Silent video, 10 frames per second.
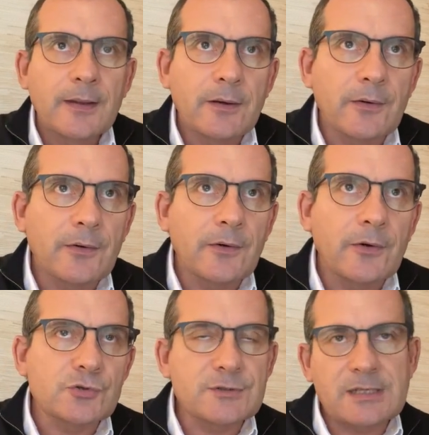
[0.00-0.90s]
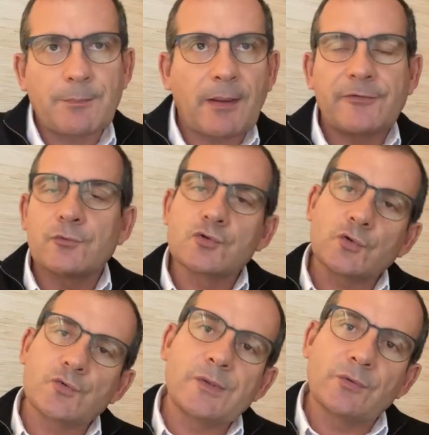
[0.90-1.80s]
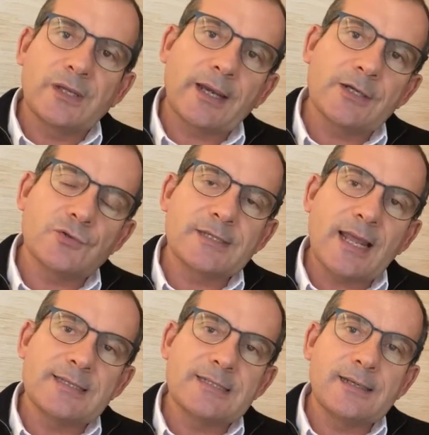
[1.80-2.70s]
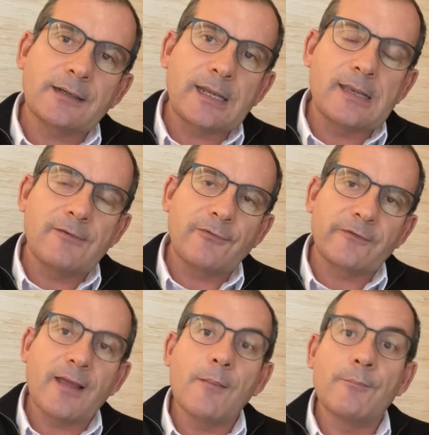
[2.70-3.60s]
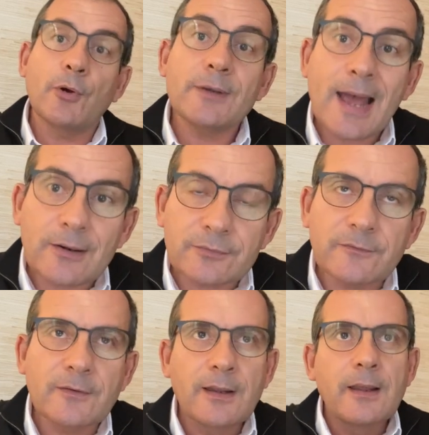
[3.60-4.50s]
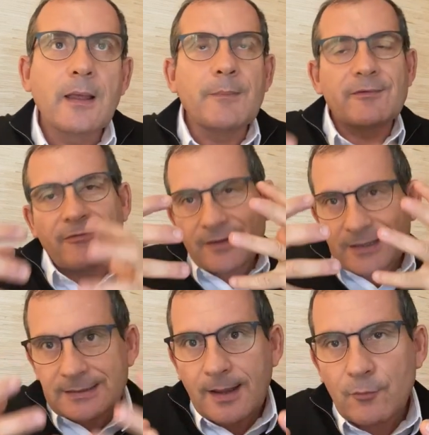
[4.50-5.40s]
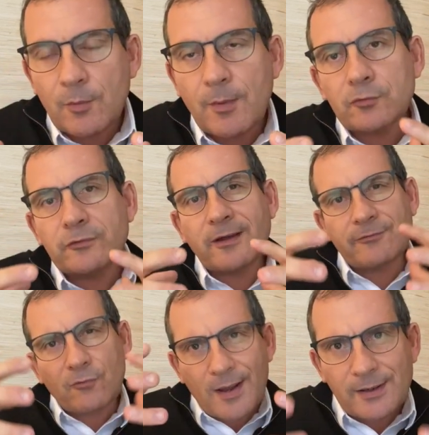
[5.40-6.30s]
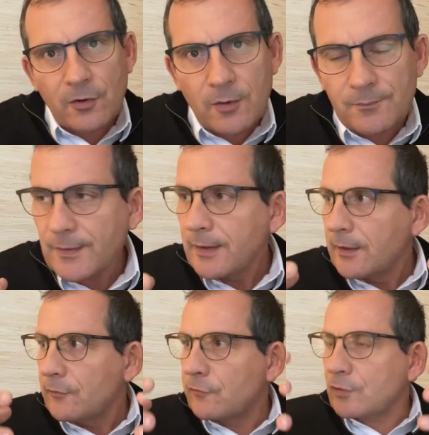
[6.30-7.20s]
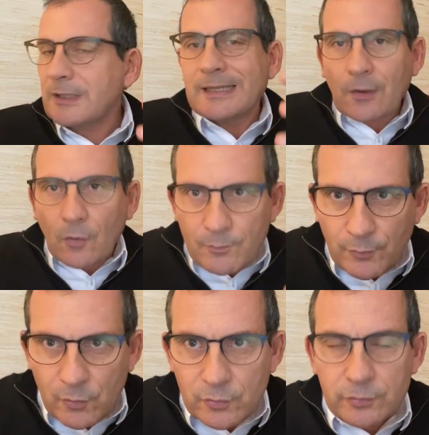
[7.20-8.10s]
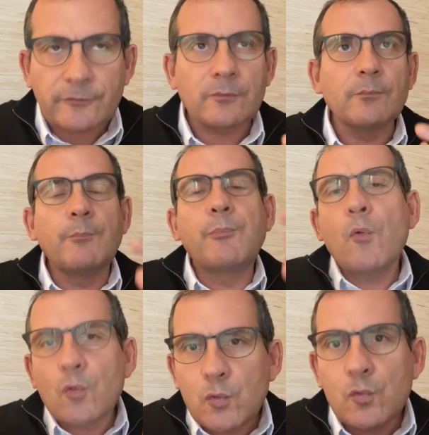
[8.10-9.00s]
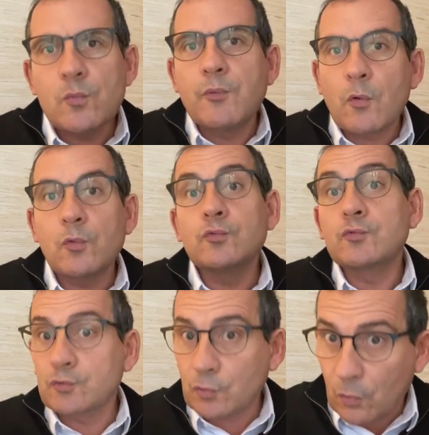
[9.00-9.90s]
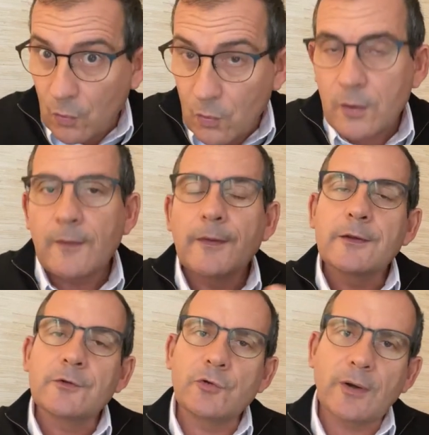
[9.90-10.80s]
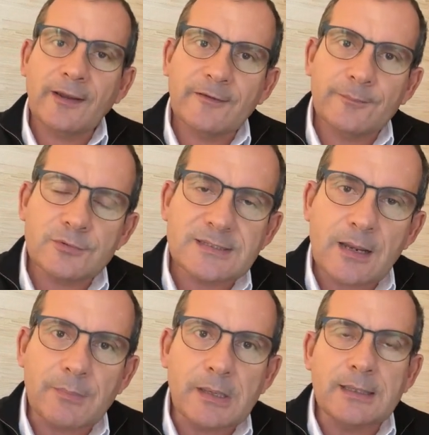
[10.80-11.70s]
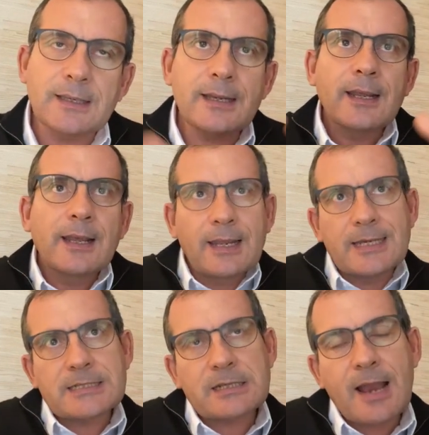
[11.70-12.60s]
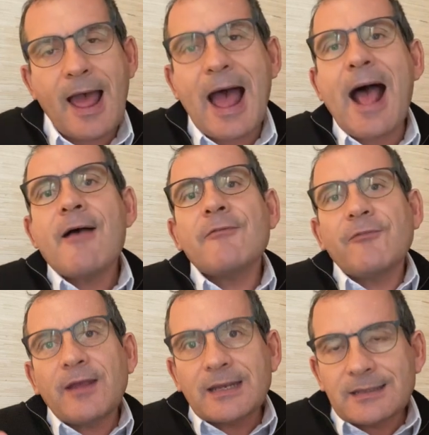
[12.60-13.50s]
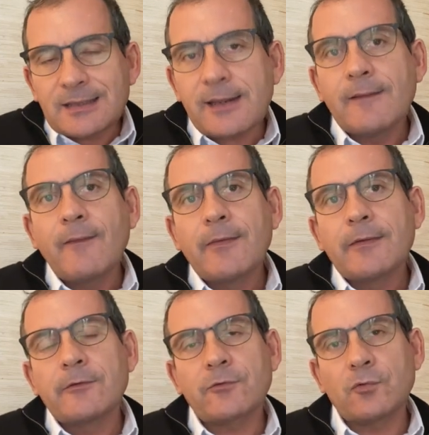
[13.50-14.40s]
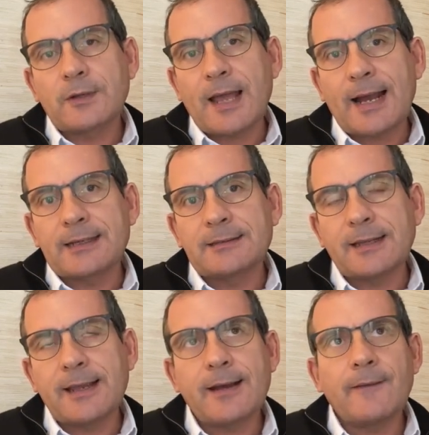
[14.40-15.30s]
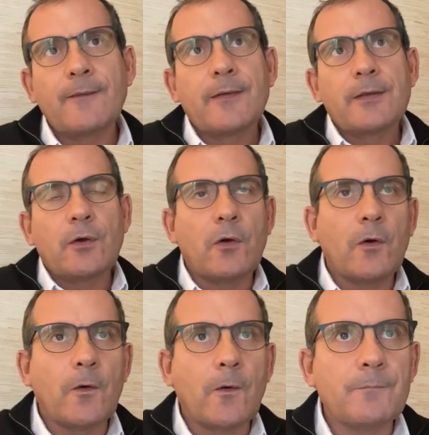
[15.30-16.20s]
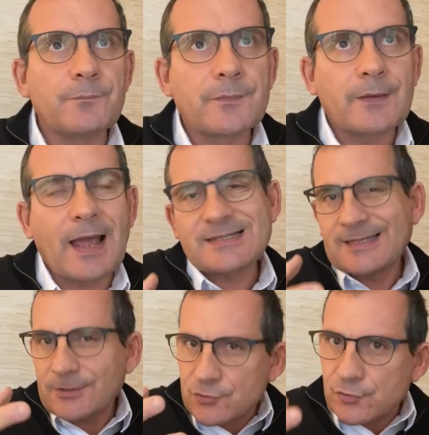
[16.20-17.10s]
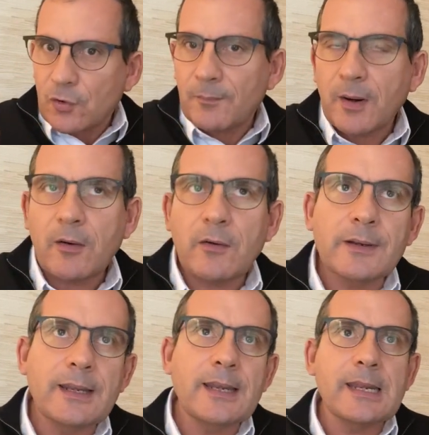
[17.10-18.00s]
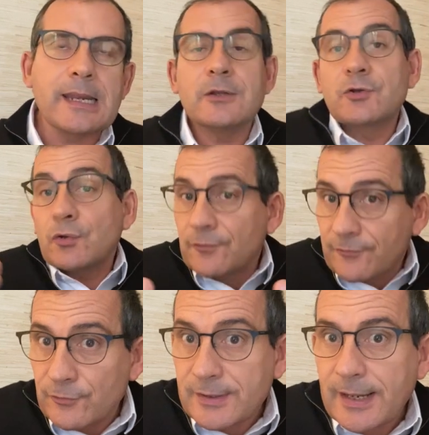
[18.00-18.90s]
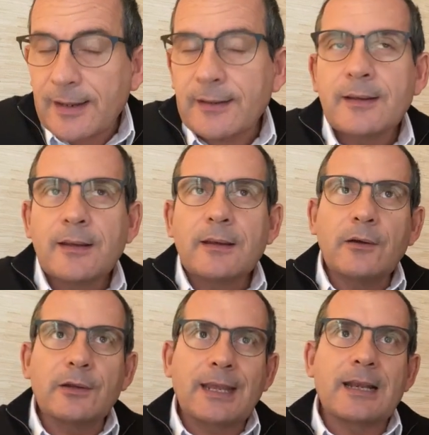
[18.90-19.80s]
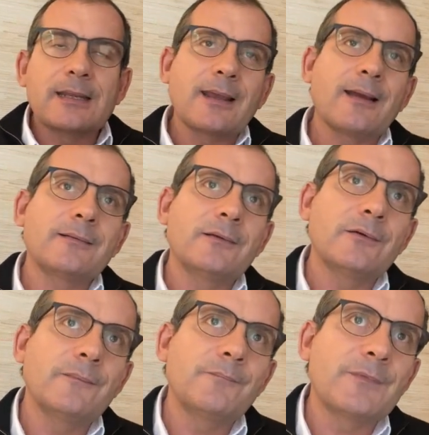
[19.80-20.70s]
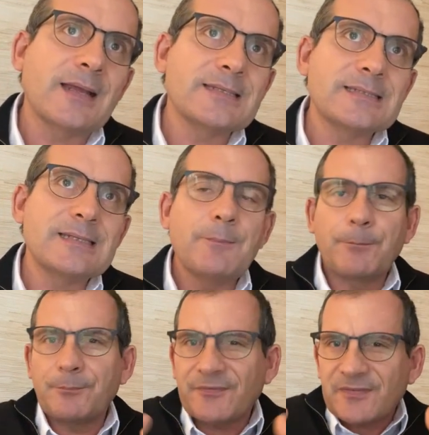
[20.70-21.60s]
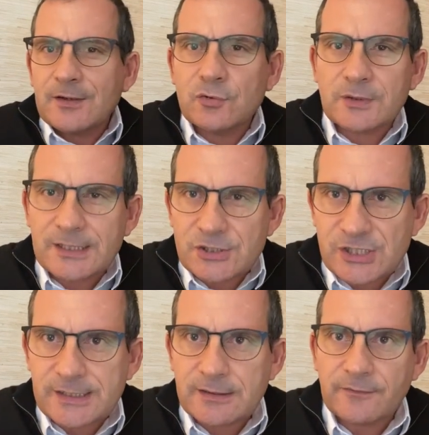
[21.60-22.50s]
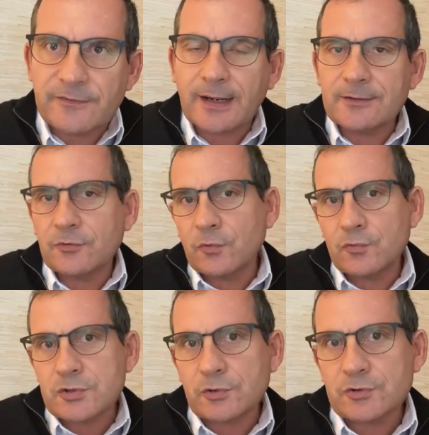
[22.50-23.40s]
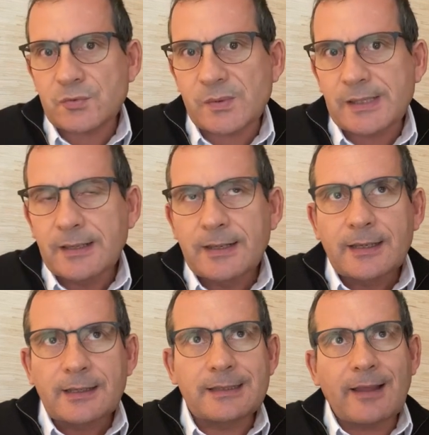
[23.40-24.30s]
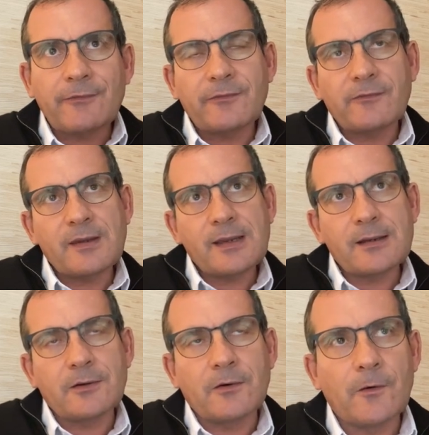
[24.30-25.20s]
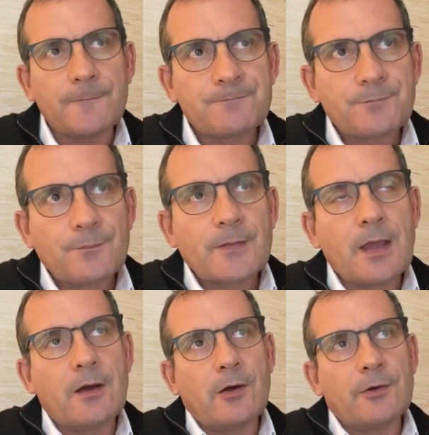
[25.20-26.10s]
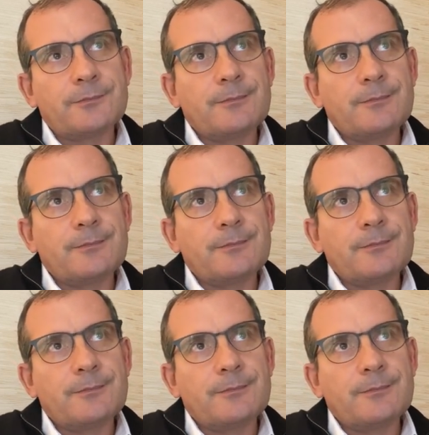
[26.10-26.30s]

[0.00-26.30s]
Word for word: Euh, je ne sais pas si aujourd'hui on irait jusqu'à dire qu'il faisait un burn-out, mais véritablement nous avons un homme sur qui repose beaucoup, beaucoup trop de responsabilités, et cela a affecté son caractère euh, assez durement et il devenait euh, quelqu'un euh, d'assez psychorigide, dirait-on aujourd'hui, d'assez euh,